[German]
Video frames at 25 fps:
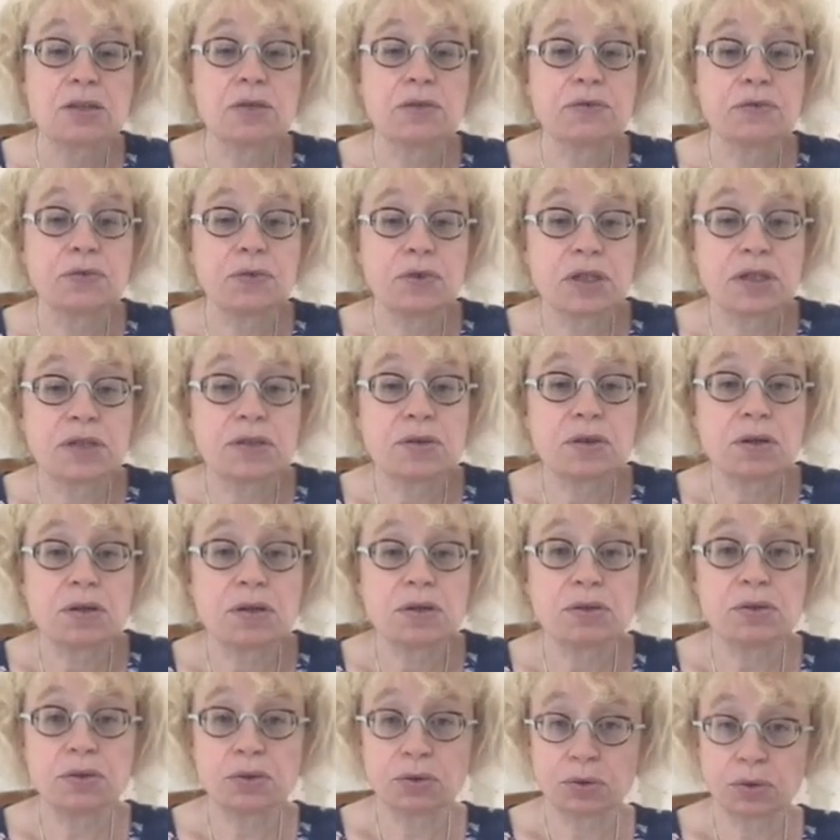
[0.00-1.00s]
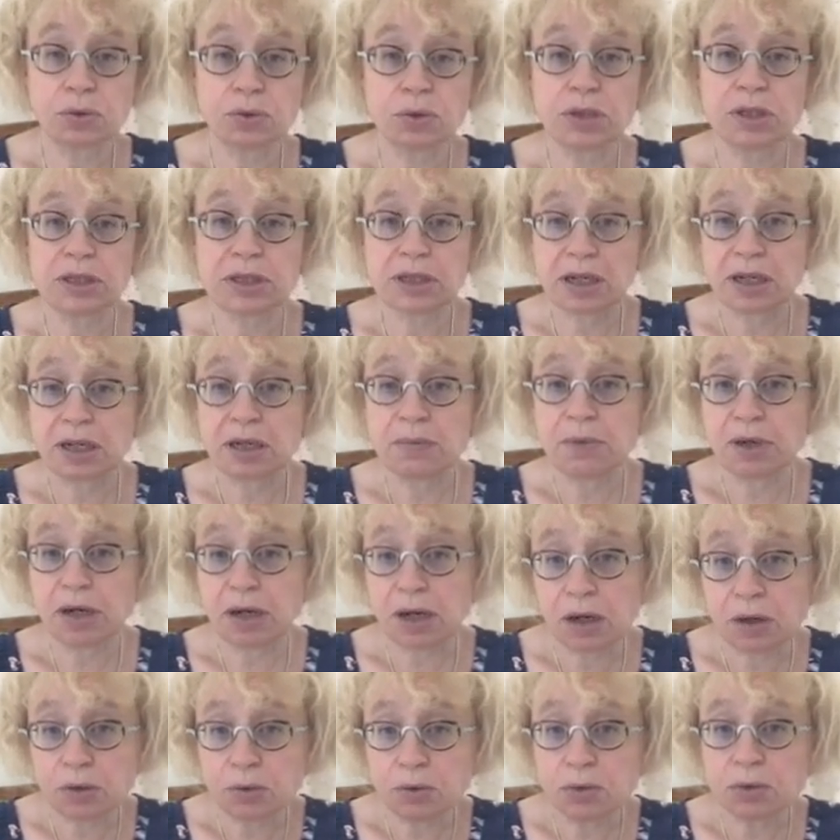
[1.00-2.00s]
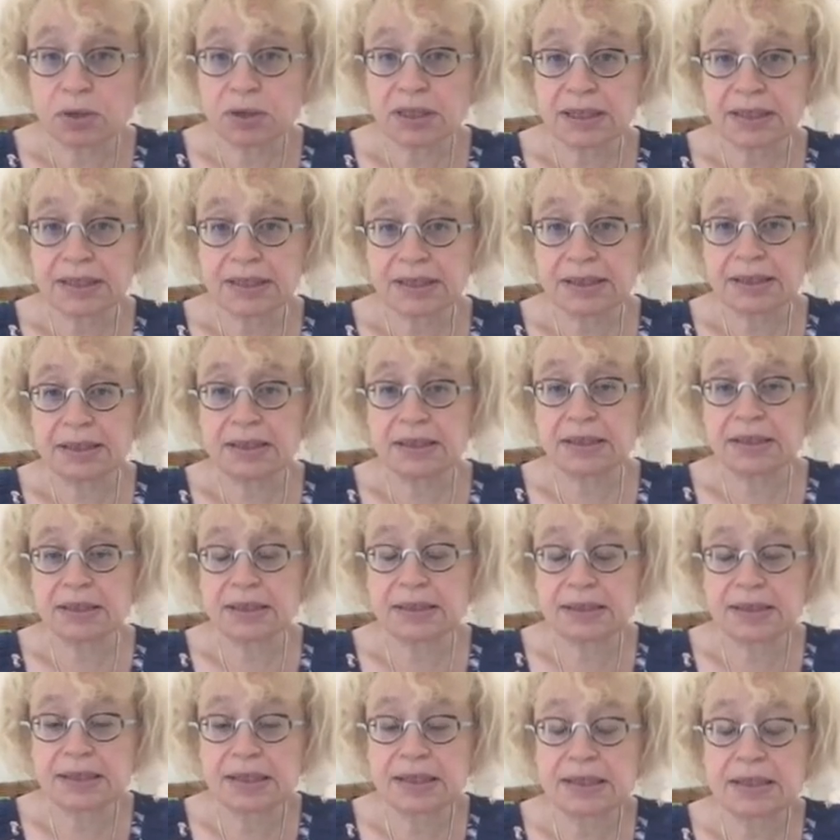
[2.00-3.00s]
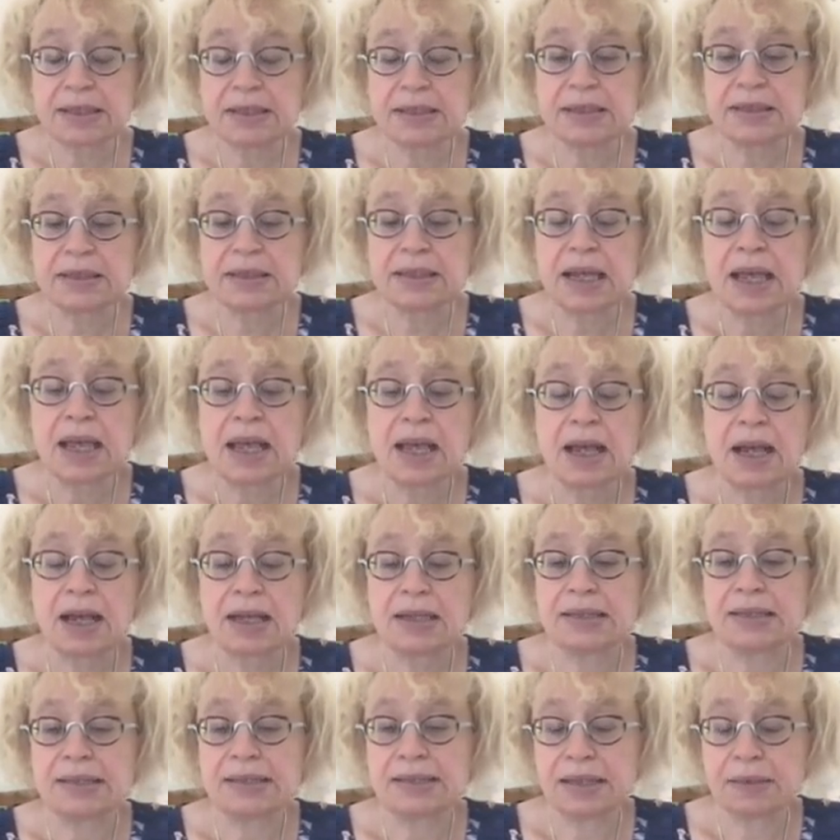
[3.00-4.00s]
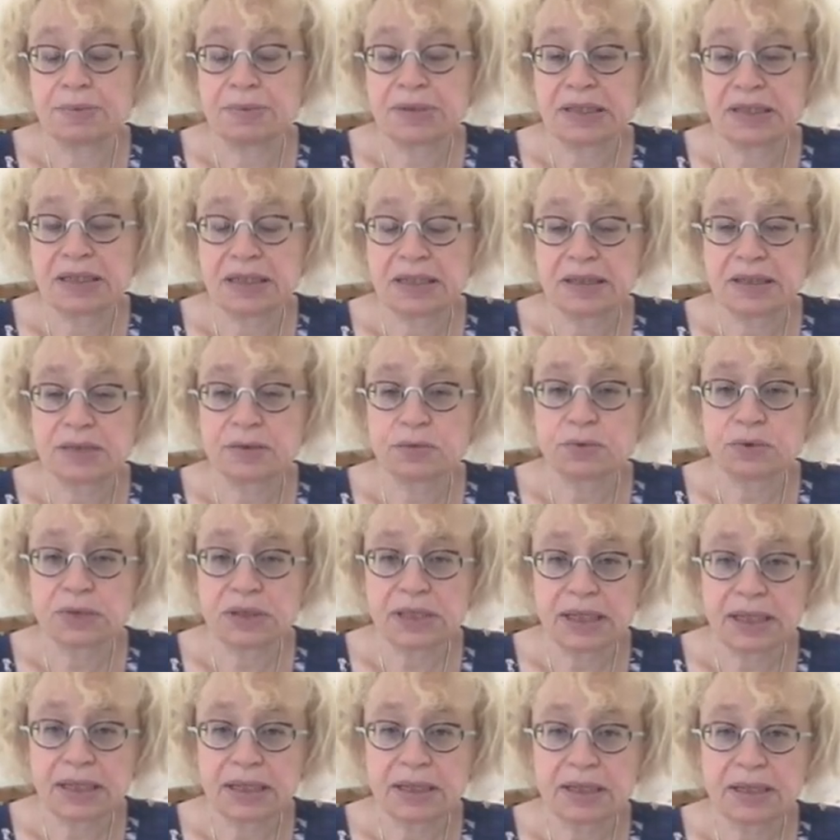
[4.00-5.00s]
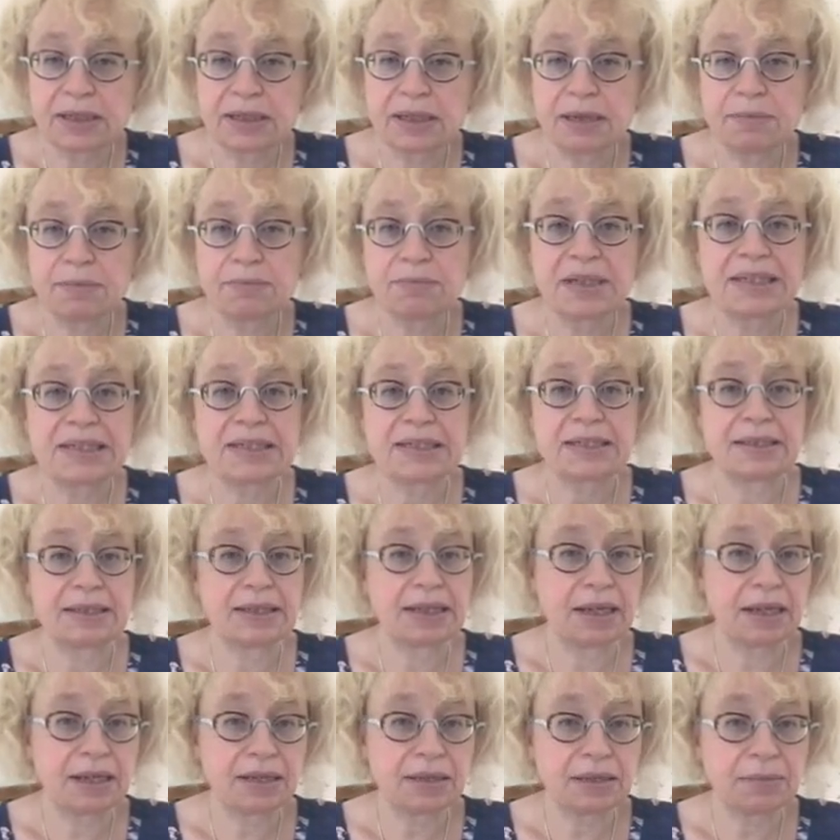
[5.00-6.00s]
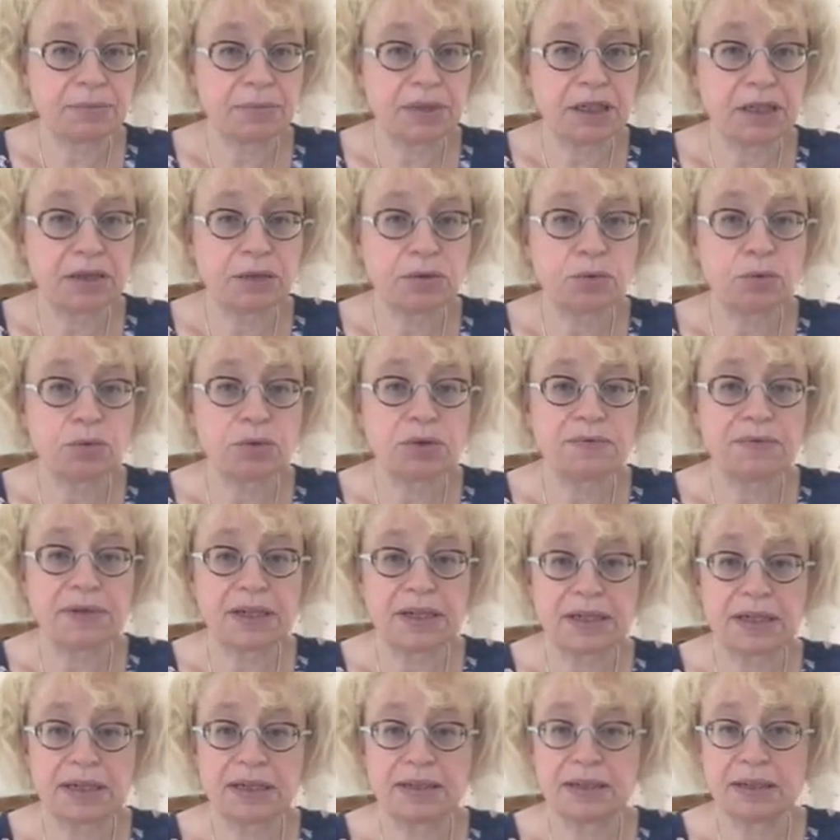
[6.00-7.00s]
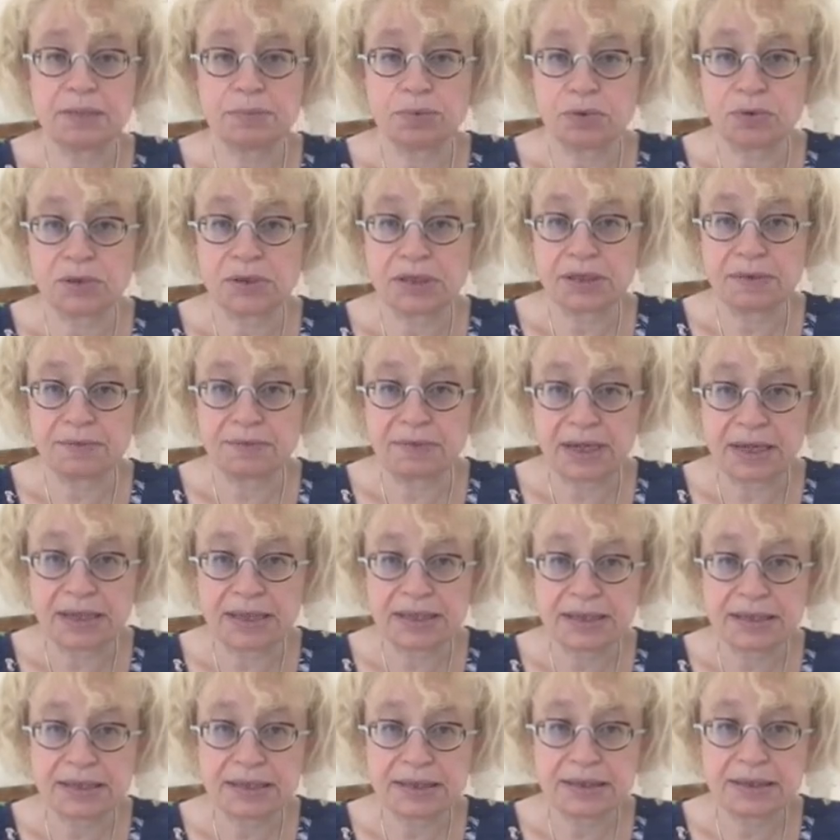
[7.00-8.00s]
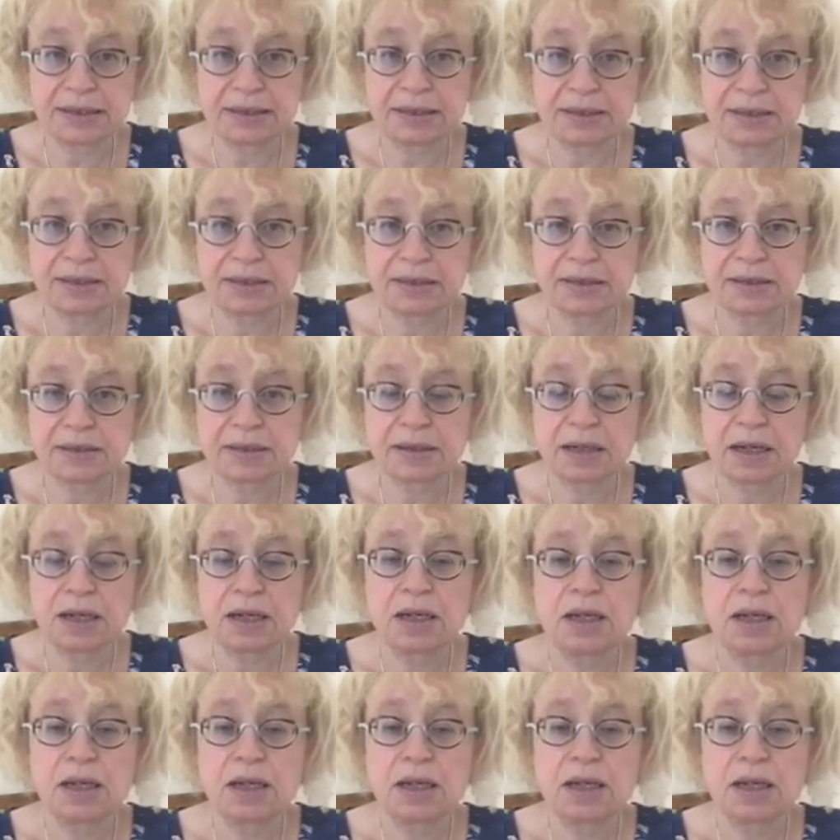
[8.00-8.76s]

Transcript: Zur Vorsorge gehört aber auch, dass Sie tatsächlich an die Selbsttastung denken, am besten nach der Periode, weil dann die Brust am weichesten ist.